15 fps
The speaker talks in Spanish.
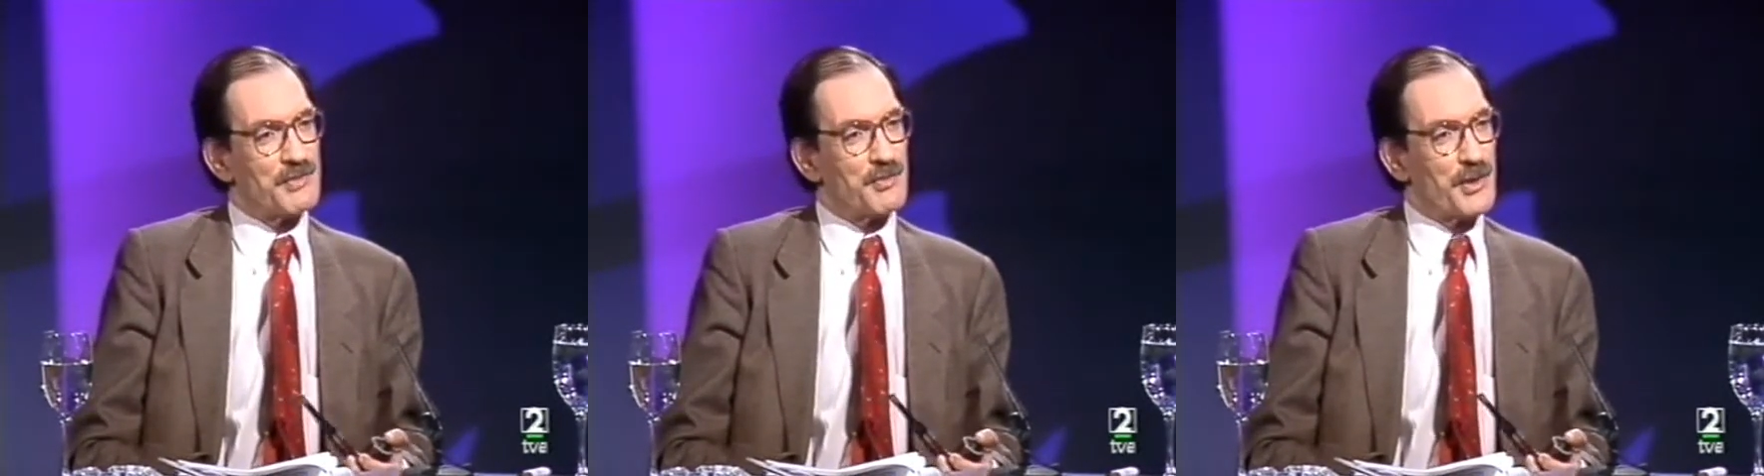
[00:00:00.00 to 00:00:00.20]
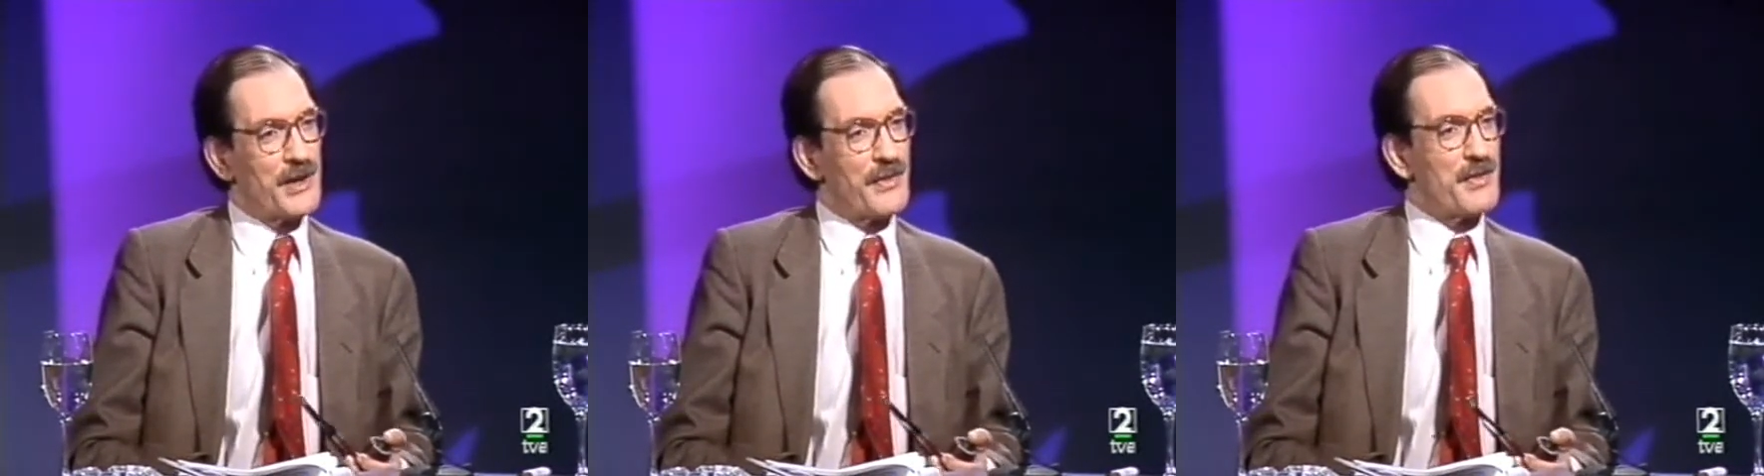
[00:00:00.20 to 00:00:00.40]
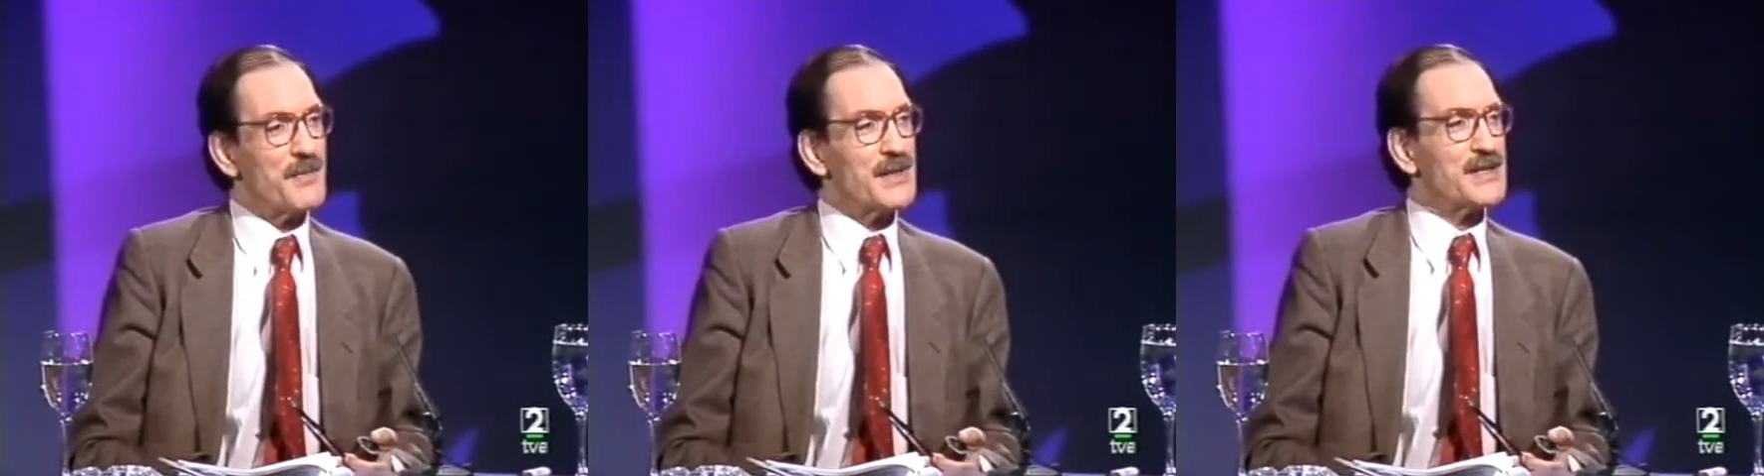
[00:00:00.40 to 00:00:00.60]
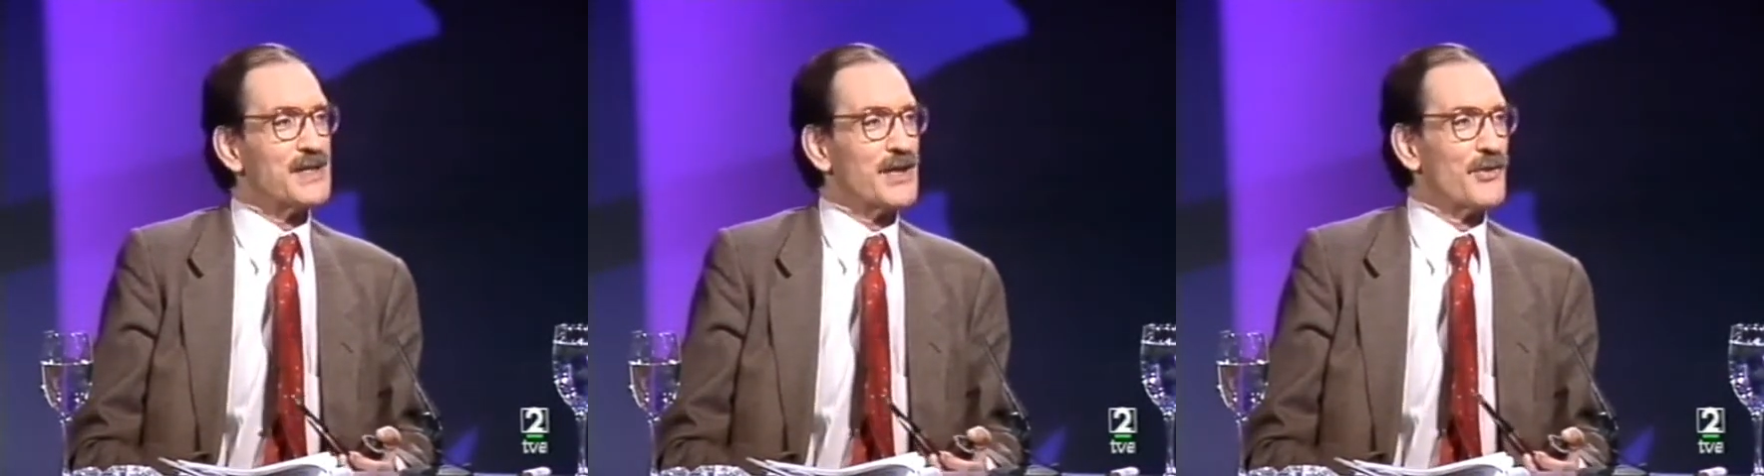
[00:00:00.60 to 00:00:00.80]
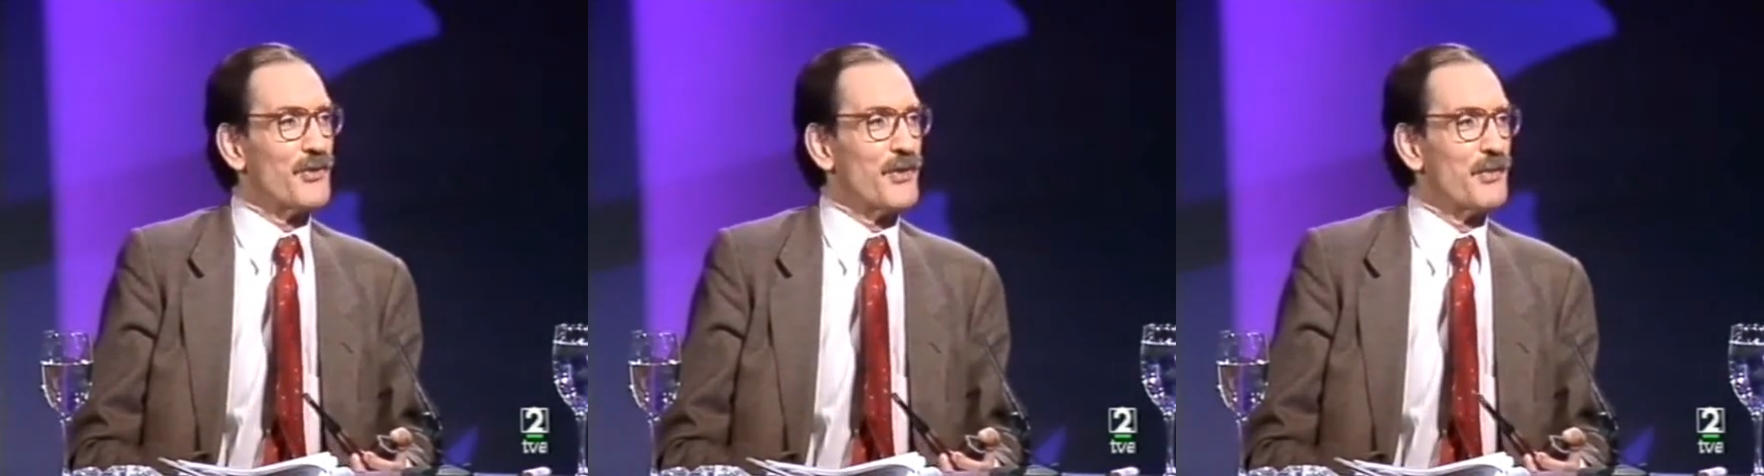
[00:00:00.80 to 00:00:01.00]
se pone
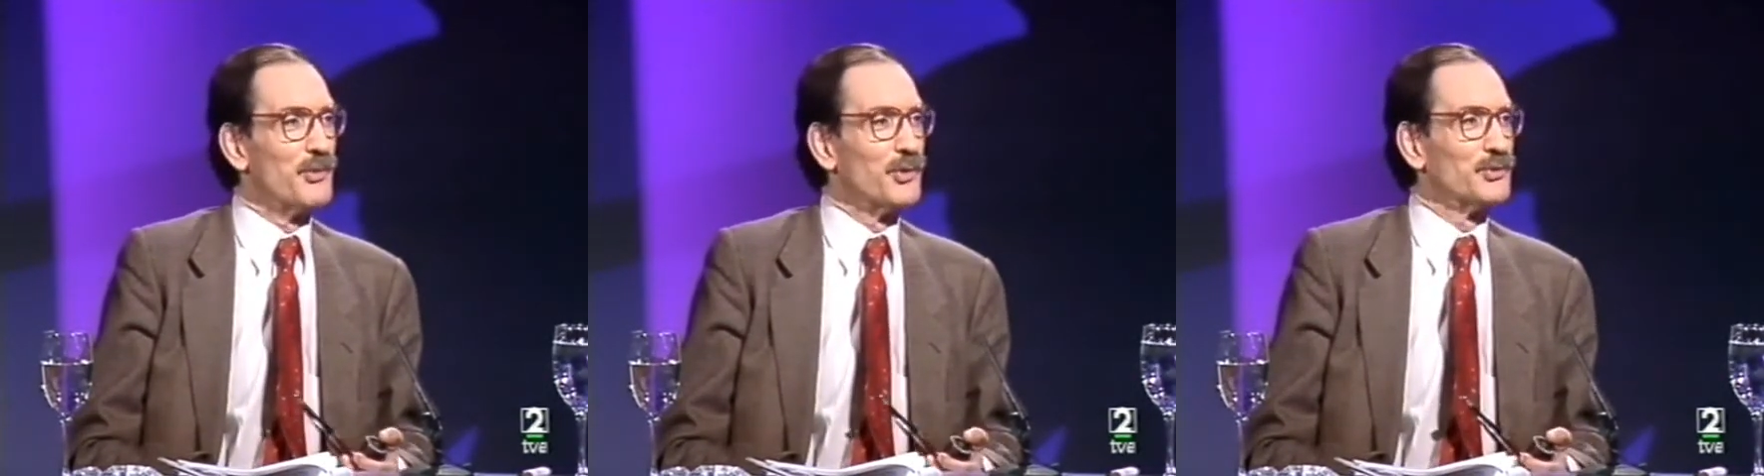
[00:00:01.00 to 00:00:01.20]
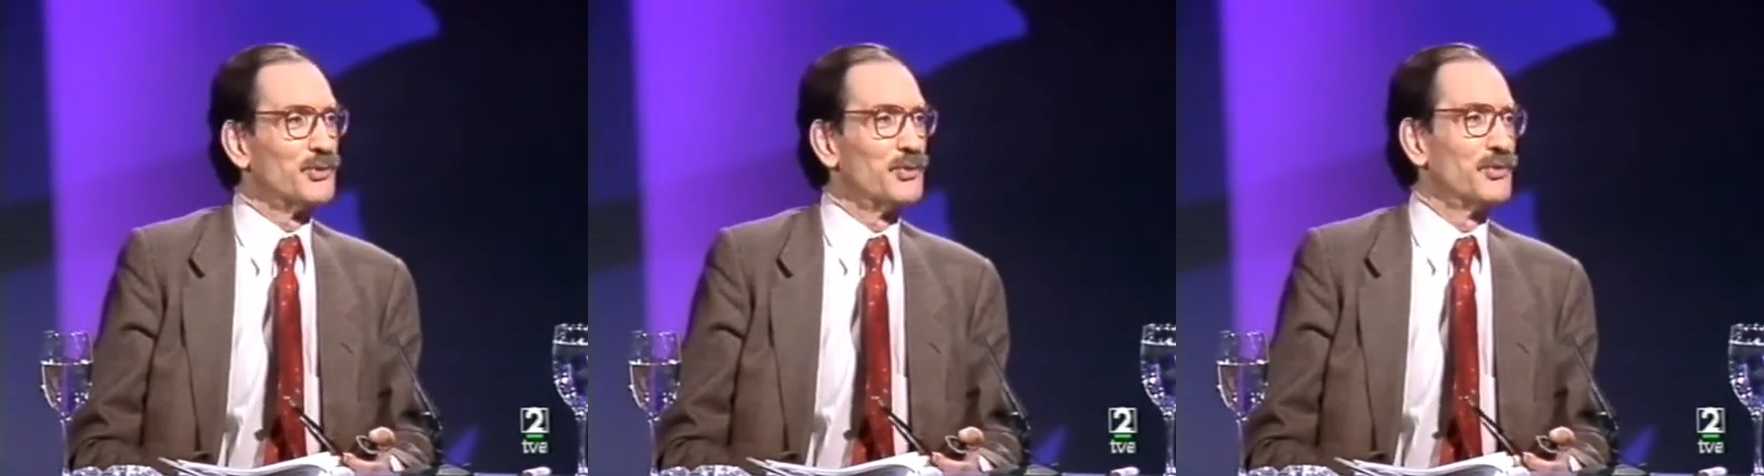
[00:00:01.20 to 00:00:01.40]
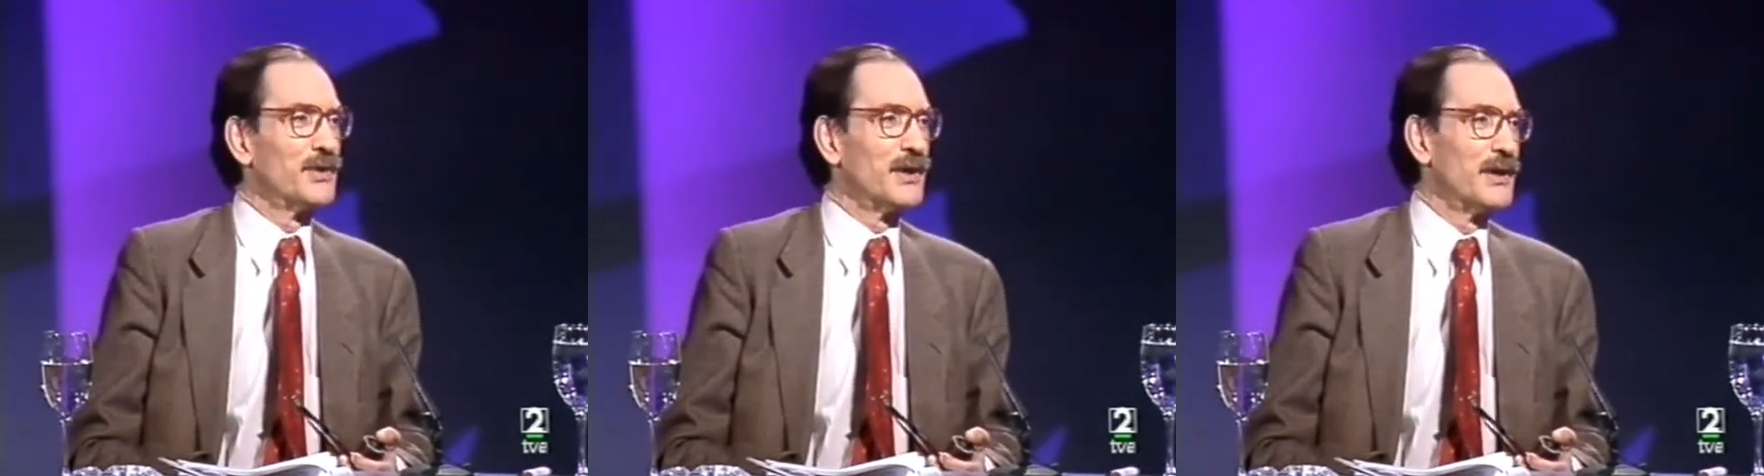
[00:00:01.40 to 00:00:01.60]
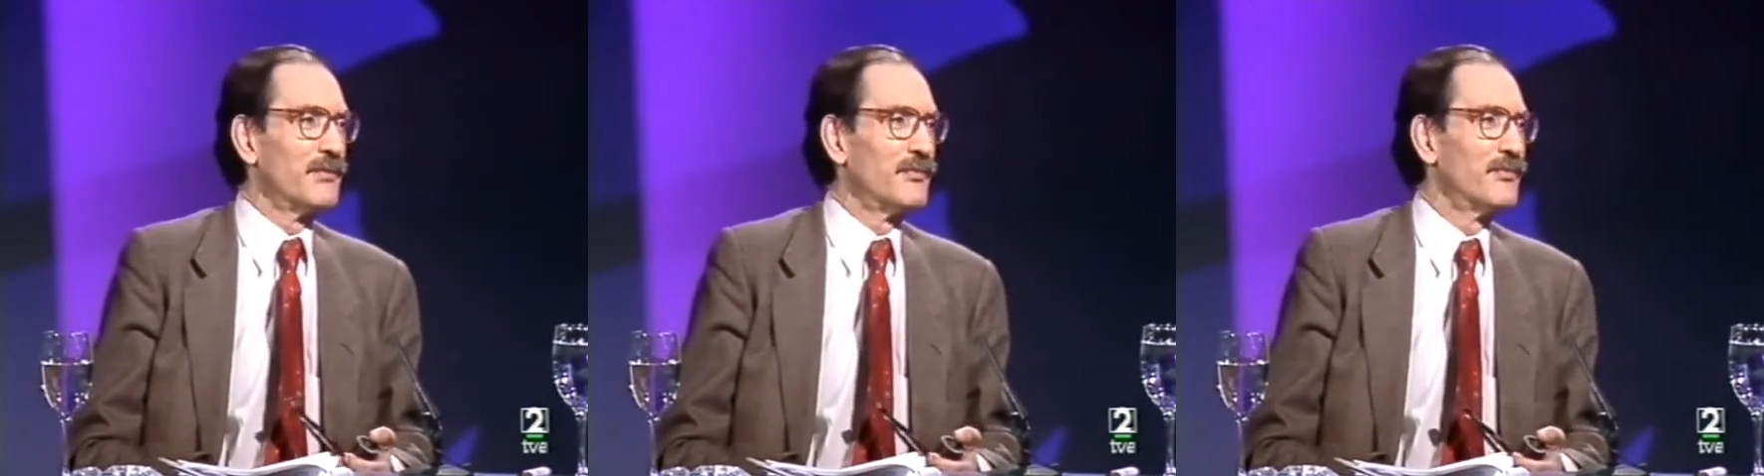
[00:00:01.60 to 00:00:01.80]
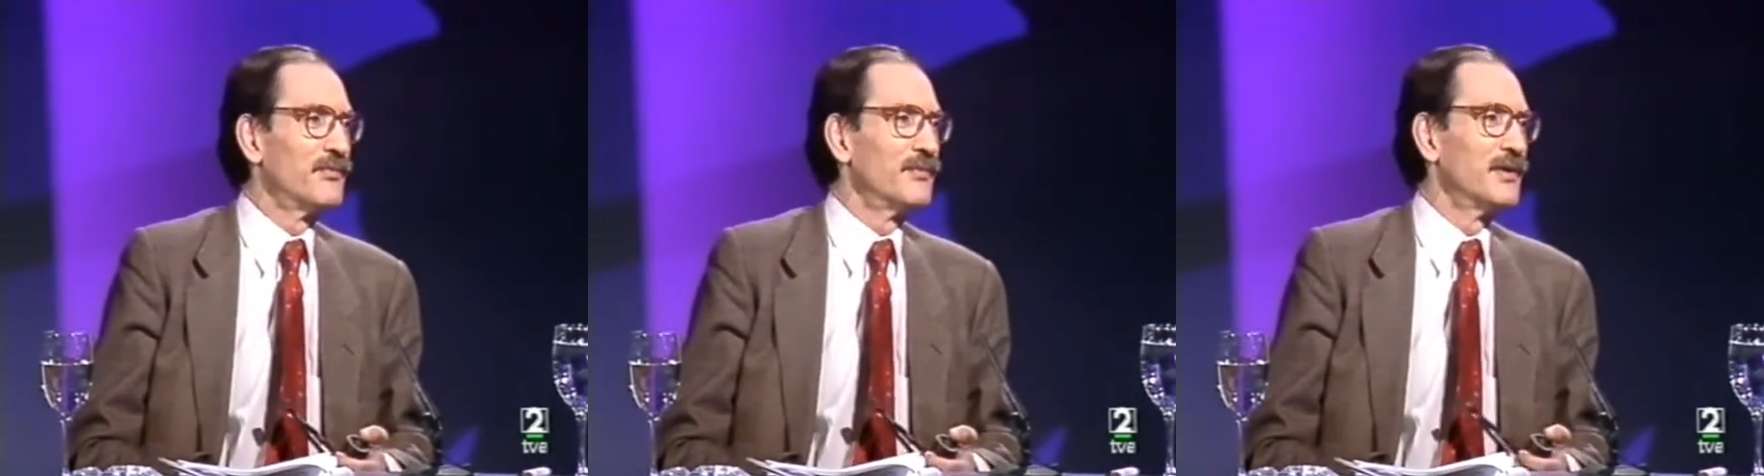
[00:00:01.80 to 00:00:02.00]
demasiado devoto de